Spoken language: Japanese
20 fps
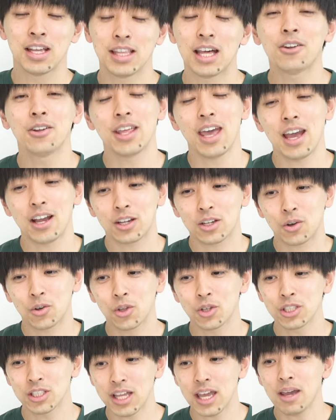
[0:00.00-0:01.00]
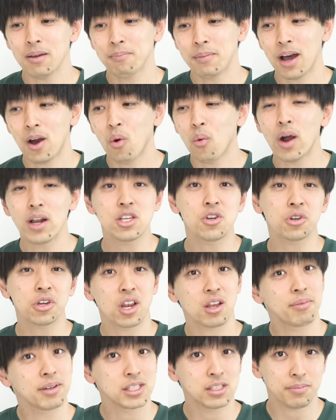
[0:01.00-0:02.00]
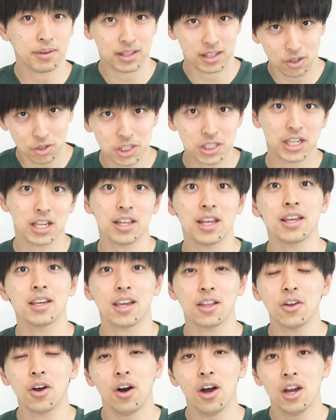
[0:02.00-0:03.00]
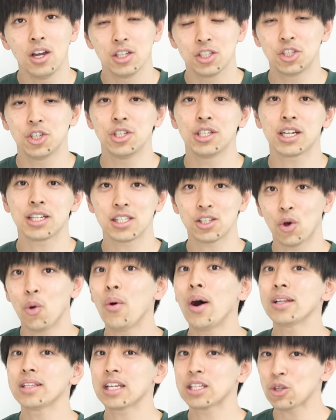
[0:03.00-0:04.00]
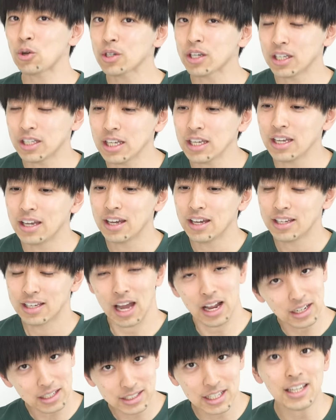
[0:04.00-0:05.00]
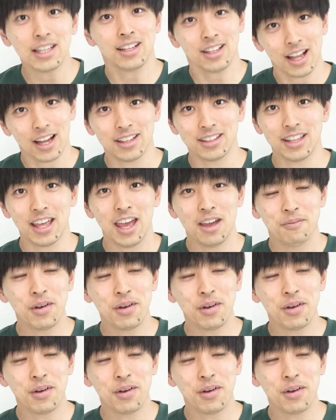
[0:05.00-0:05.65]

なので、今年ね、まあ終わり良ければ全てよしじゃないけど、12月終わった時にやりきったって。